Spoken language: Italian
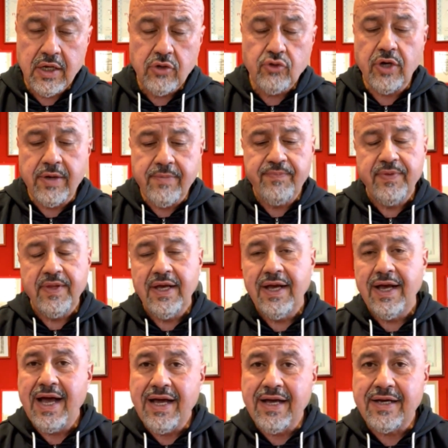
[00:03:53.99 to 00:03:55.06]
Cioè,
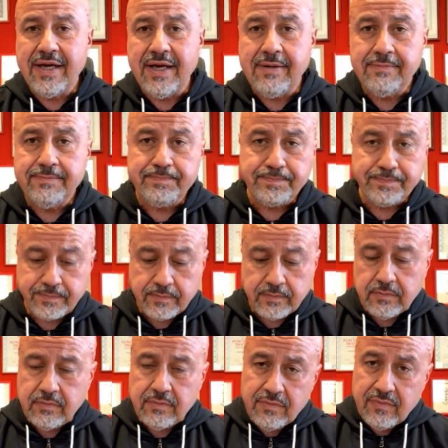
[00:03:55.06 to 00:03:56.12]
anche
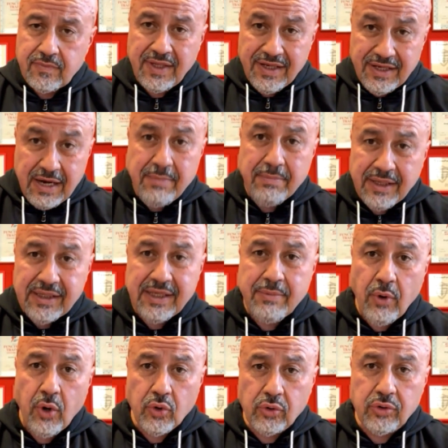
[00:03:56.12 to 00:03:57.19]
nel
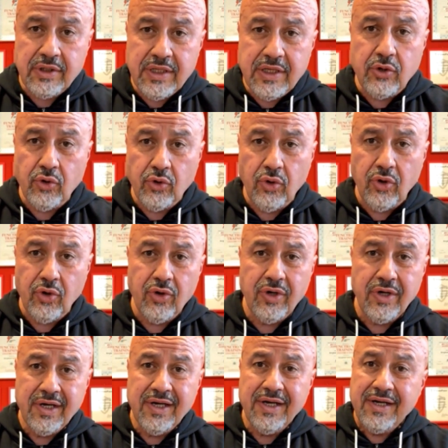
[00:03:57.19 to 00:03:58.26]
matrimonio ti dicono
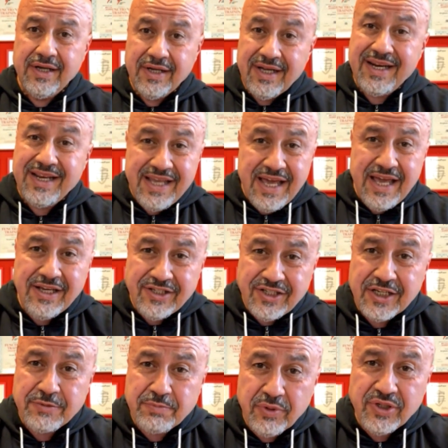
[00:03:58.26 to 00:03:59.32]
riesci
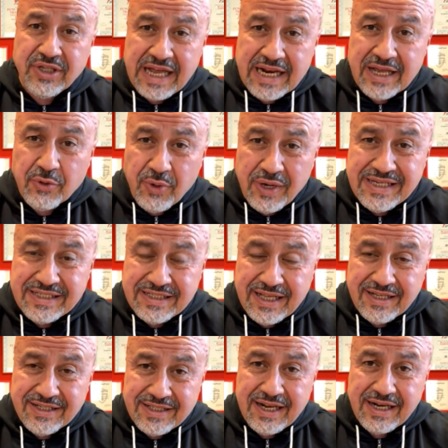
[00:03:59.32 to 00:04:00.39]
a sposare questa,
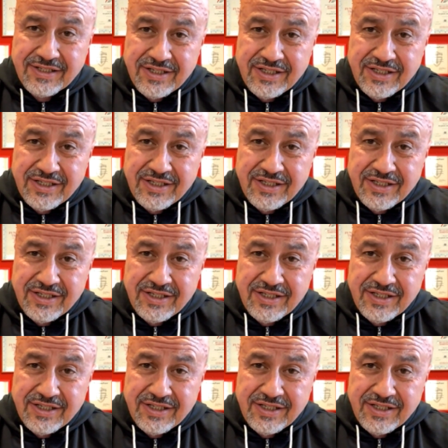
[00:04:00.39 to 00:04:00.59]
a starci